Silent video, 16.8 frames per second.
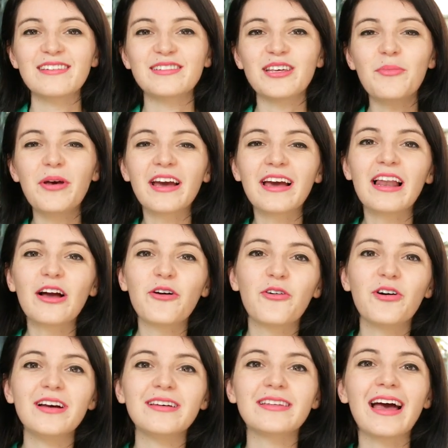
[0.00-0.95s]
Sabe aquela
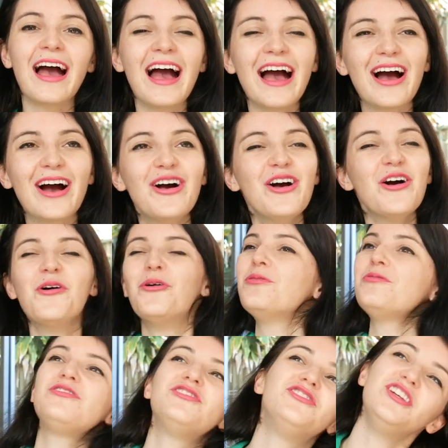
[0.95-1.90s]
coisa, ah, um